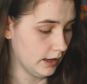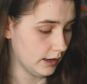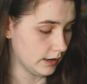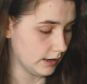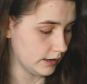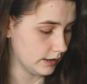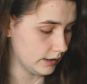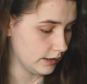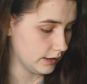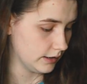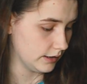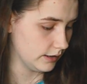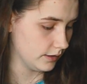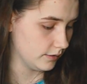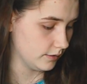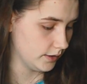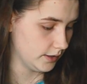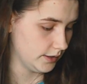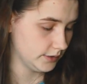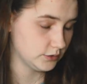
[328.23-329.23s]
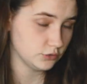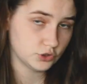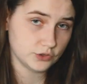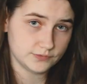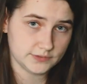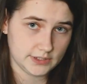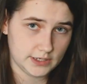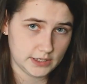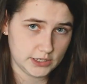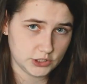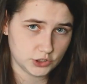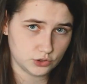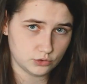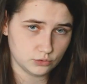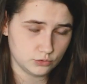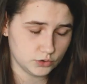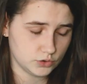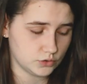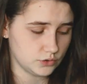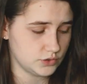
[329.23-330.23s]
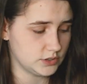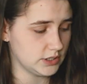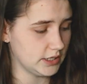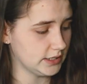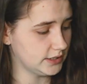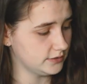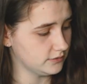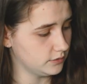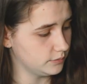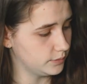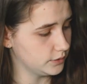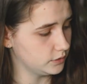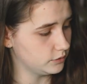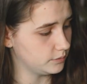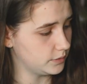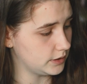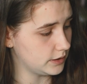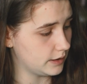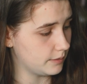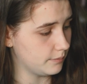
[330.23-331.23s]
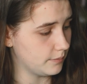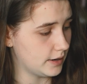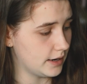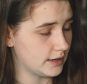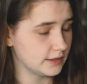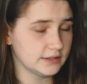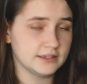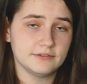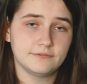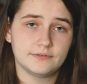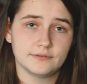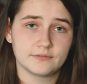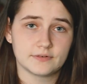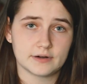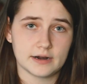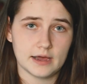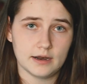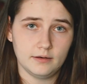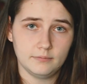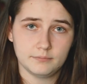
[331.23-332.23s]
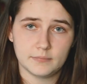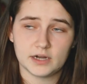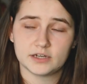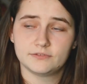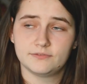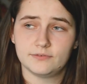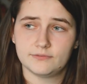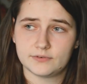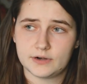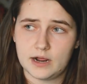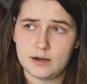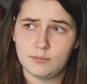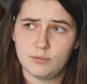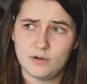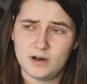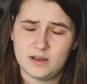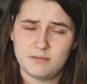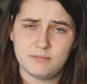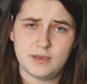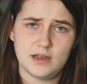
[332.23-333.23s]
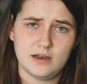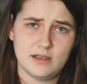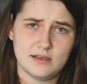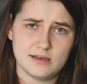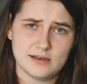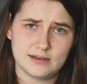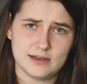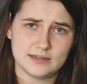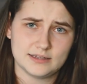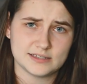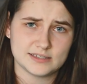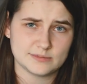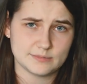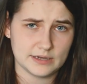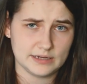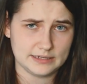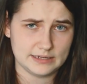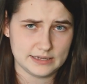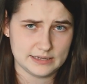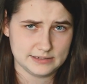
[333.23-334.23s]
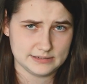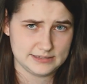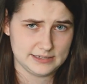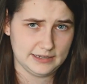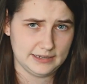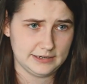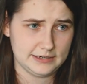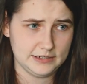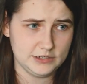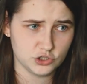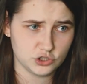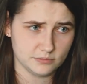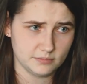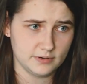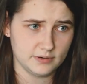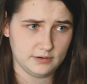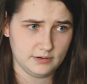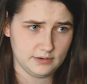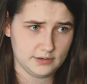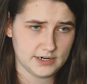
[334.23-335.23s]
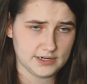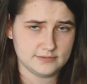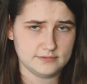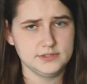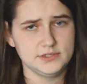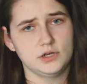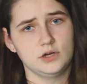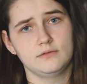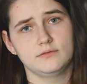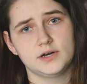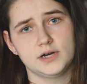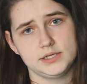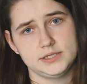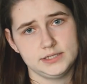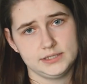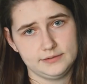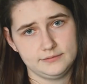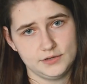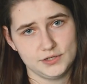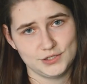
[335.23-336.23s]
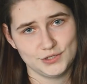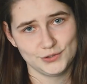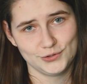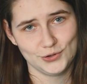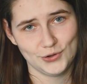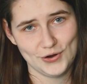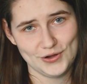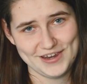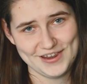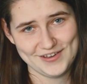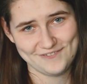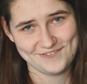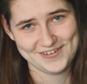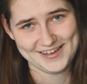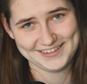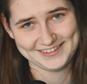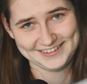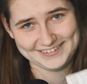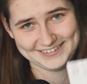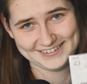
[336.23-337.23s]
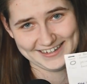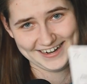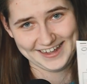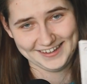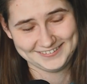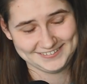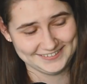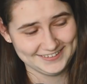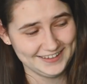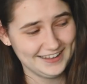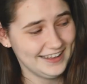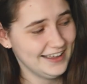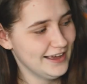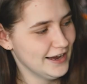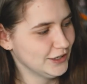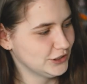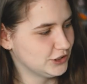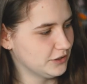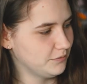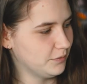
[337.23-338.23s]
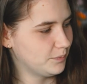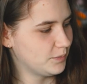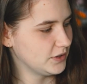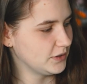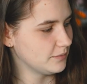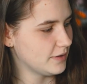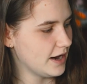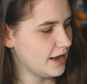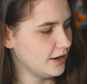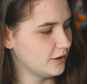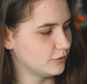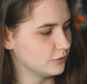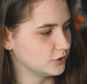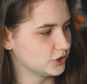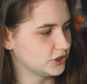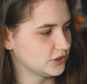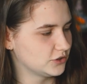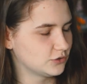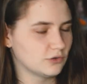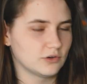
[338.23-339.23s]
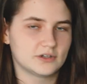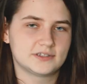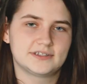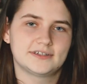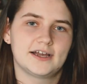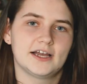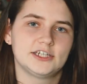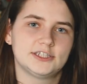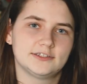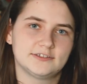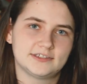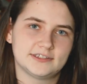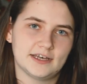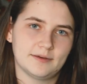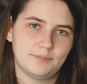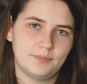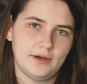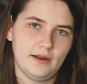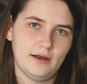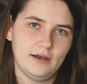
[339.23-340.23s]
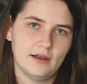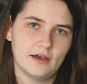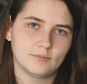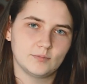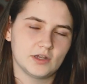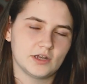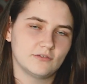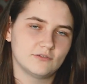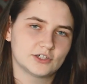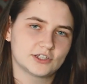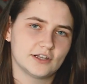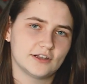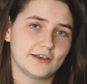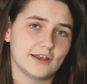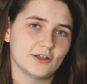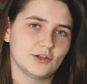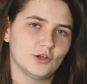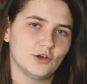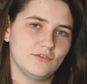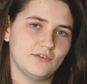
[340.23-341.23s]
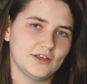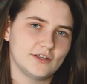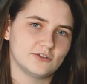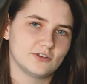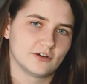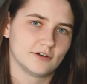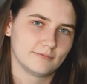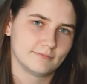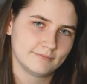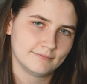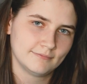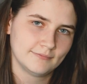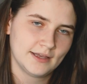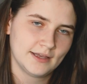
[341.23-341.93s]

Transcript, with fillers: А, это уже вторая штука, то есть до этого был у меня март и февраль. Март-февраль более-менее я как-то смогла закрыть, чтобы раз в неделю выходило видео, но не в этот раз! Чтобы вы понимали, уже скоро заканчивается апрель, а мне не вышло ни одно видео